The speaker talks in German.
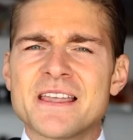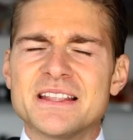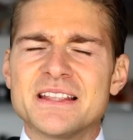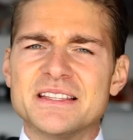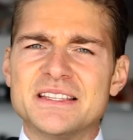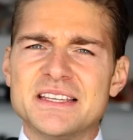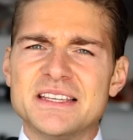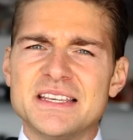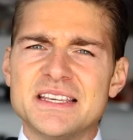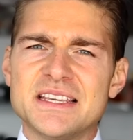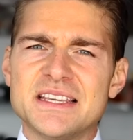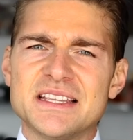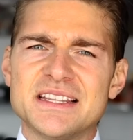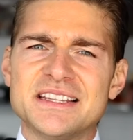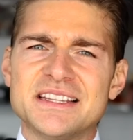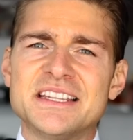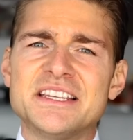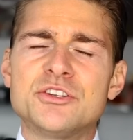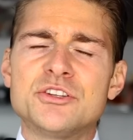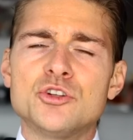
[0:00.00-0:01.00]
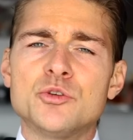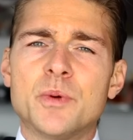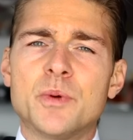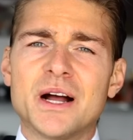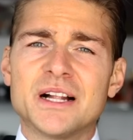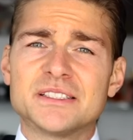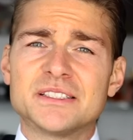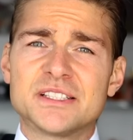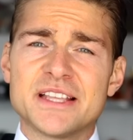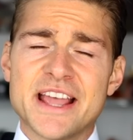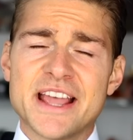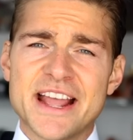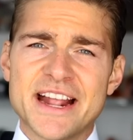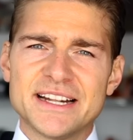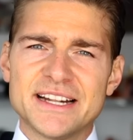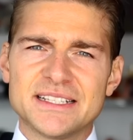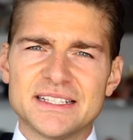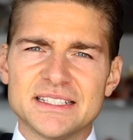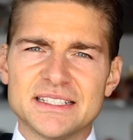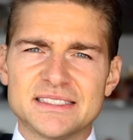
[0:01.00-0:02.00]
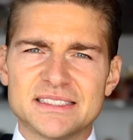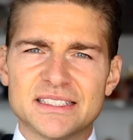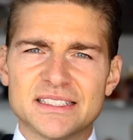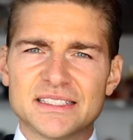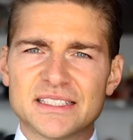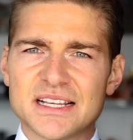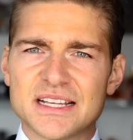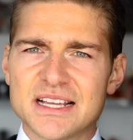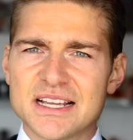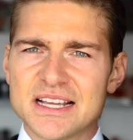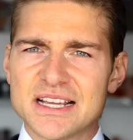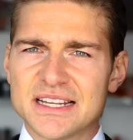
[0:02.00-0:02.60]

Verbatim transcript: die nicht überall erhältlich sind.